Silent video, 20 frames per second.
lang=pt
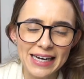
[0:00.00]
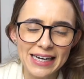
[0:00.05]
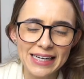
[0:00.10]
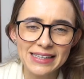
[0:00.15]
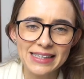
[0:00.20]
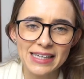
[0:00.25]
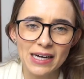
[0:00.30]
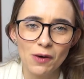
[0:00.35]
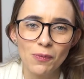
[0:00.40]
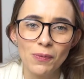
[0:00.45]

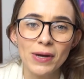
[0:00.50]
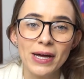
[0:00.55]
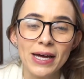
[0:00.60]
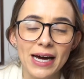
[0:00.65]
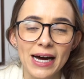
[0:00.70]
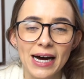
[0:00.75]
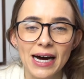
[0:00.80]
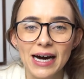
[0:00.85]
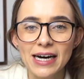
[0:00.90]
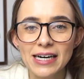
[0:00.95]
Então,
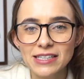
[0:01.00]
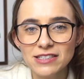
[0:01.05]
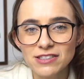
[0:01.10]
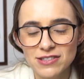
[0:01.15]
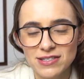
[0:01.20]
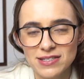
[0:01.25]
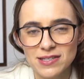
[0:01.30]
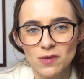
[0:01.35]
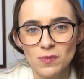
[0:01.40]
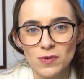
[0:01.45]

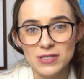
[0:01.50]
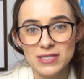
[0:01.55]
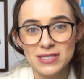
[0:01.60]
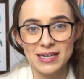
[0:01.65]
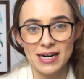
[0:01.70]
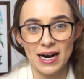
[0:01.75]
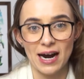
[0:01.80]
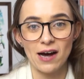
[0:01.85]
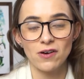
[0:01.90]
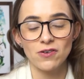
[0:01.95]
antes de eu
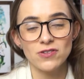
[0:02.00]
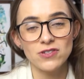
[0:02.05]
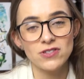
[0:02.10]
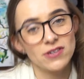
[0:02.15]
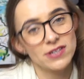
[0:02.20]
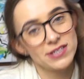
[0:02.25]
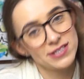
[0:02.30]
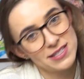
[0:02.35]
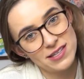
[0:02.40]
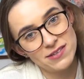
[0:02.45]
mostrar os
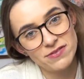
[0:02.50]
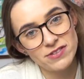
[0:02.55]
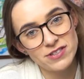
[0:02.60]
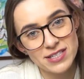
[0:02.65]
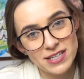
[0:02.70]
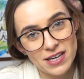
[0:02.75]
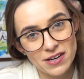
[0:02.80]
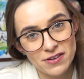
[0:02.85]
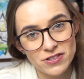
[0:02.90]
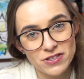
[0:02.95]
dois
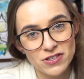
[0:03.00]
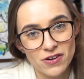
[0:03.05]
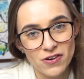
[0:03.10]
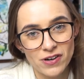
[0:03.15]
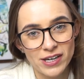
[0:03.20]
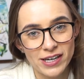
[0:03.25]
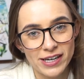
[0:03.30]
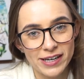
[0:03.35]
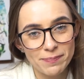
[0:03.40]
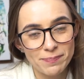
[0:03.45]
livros que eu
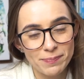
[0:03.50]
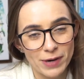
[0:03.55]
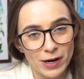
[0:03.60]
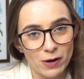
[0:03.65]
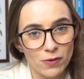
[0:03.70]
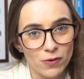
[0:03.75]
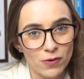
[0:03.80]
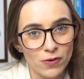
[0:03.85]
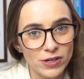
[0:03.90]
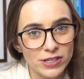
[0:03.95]
escolhi
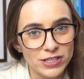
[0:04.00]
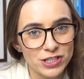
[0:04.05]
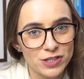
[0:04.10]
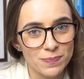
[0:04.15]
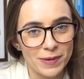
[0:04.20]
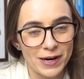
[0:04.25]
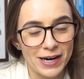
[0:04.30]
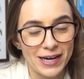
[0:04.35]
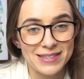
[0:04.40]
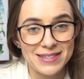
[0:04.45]
para hoje,
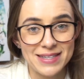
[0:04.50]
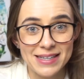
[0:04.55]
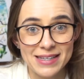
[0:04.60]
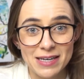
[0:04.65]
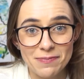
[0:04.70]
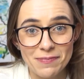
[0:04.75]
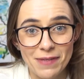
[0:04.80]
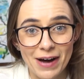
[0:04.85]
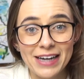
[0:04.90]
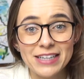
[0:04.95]
para essa
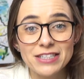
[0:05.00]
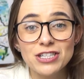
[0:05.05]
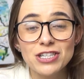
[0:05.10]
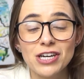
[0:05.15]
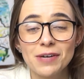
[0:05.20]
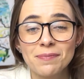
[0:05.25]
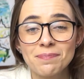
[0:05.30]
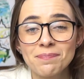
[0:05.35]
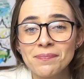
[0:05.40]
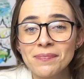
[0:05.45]

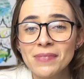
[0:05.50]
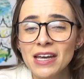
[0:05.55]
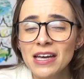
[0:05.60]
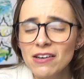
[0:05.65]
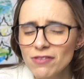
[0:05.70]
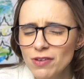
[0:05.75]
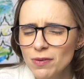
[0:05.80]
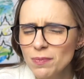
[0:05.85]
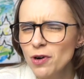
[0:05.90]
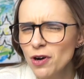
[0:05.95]
temática,
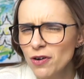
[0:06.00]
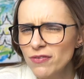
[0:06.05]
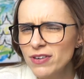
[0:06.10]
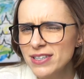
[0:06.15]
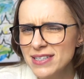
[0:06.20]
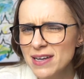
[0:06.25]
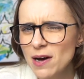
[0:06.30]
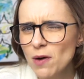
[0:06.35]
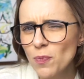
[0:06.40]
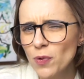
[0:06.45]
vamos
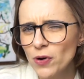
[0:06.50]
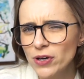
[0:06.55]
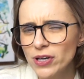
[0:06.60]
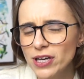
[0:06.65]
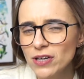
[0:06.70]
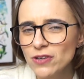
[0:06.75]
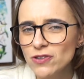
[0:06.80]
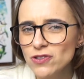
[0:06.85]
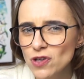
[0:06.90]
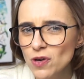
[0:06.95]
conversar um
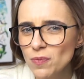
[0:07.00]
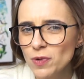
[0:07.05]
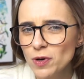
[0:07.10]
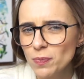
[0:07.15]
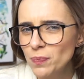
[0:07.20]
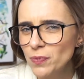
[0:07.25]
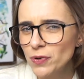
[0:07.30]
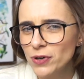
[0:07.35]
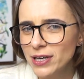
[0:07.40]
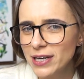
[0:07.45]
pouquinho sobre
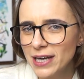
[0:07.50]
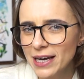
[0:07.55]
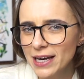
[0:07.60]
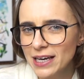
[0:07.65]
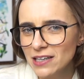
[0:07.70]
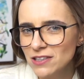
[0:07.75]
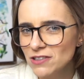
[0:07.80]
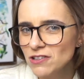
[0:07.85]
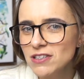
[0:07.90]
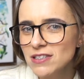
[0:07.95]
por que,
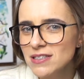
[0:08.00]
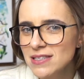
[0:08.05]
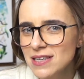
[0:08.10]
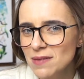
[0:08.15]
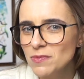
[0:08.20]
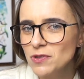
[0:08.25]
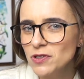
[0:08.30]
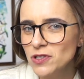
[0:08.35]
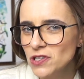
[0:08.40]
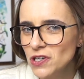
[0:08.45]
que a gente se
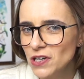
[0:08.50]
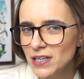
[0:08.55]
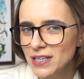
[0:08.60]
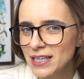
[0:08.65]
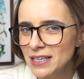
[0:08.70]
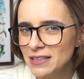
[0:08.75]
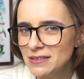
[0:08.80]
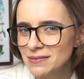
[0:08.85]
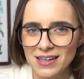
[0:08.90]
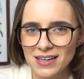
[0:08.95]

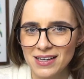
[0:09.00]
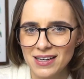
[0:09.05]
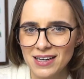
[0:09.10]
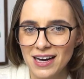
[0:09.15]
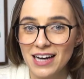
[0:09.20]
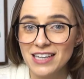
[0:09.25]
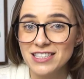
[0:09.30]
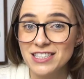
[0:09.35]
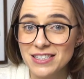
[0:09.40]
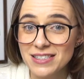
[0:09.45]
emociona?
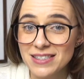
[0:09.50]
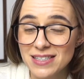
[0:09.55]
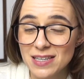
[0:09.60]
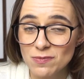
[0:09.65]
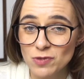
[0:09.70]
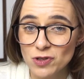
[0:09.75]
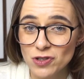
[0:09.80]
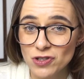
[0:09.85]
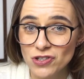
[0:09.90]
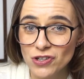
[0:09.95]
A gente se
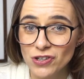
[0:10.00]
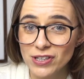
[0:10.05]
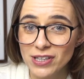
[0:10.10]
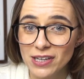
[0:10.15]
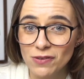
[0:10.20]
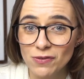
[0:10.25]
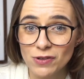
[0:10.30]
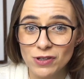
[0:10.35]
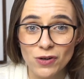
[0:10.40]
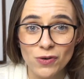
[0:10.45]

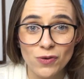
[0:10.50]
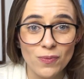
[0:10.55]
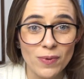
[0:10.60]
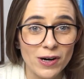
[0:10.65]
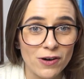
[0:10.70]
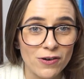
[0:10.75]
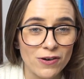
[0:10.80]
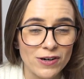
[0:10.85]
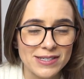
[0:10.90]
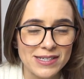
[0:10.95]
emociona quando
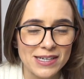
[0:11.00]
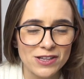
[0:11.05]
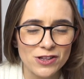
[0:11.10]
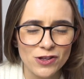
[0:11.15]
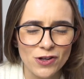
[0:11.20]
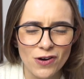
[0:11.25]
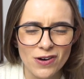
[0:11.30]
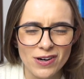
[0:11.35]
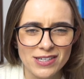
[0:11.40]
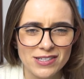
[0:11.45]
alguma coisa
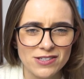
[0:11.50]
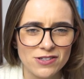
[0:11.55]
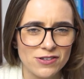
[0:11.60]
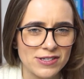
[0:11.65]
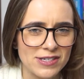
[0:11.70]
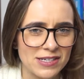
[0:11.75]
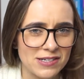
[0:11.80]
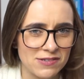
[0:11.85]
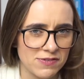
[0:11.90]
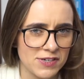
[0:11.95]
toca as
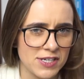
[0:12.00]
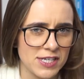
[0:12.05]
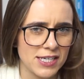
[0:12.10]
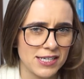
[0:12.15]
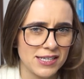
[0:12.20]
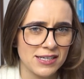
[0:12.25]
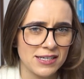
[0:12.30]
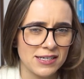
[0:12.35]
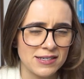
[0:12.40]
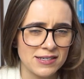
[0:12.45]
nossas
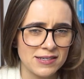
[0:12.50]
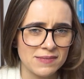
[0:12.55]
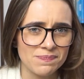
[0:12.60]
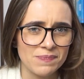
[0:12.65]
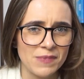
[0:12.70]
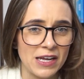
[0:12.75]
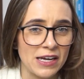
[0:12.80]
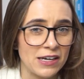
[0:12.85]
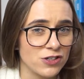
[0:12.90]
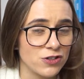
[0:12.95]
feridas,
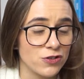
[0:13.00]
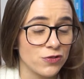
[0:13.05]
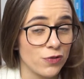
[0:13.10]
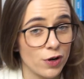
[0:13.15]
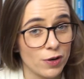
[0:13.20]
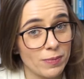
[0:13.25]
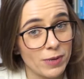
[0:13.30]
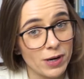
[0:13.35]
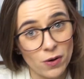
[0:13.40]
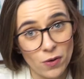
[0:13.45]
de
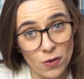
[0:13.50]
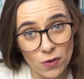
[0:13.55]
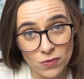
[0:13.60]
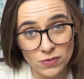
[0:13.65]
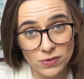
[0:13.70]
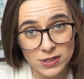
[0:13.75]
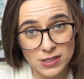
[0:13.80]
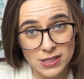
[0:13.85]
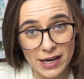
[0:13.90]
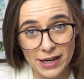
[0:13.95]
forma
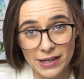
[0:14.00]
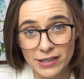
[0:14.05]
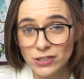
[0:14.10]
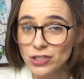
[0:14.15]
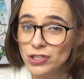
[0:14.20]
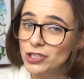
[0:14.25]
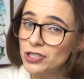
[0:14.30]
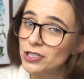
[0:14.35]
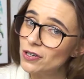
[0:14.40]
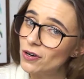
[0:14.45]

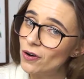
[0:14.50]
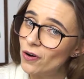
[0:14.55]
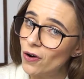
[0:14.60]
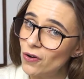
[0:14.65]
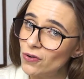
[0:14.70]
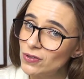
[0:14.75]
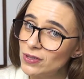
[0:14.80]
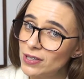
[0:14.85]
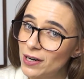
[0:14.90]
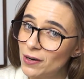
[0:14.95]
consciente
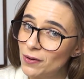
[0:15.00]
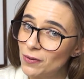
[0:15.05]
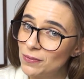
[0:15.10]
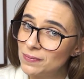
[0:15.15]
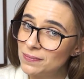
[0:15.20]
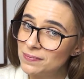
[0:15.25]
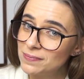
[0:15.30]
ou não.